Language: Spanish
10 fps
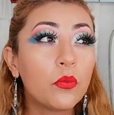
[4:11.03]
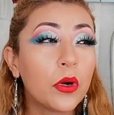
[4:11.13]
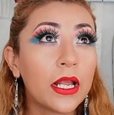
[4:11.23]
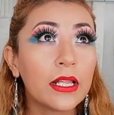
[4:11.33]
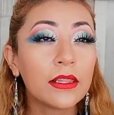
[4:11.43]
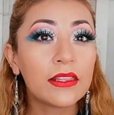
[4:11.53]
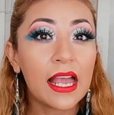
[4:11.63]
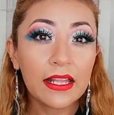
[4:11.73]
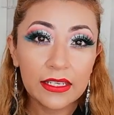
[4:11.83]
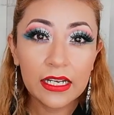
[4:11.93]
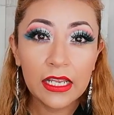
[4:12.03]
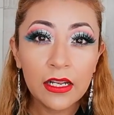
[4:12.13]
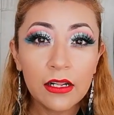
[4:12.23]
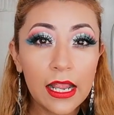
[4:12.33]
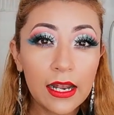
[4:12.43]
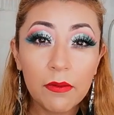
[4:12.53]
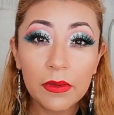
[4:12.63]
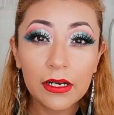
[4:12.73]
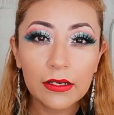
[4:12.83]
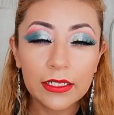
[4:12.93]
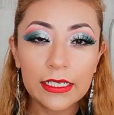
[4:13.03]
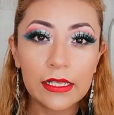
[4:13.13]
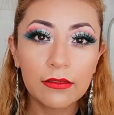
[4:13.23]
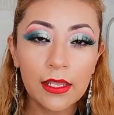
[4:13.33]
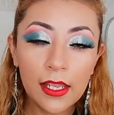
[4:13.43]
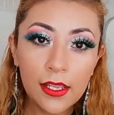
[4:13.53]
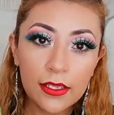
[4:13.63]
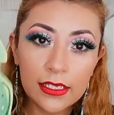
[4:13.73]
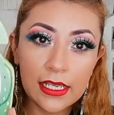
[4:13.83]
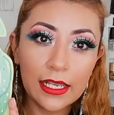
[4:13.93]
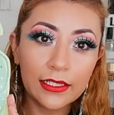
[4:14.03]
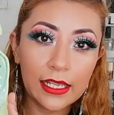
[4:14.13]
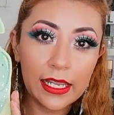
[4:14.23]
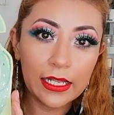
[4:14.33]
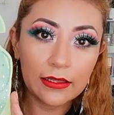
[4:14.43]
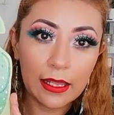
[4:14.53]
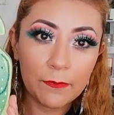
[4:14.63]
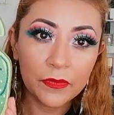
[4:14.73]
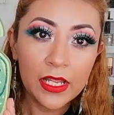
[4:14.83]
pues, de adquirir, es la más reciente y es esta.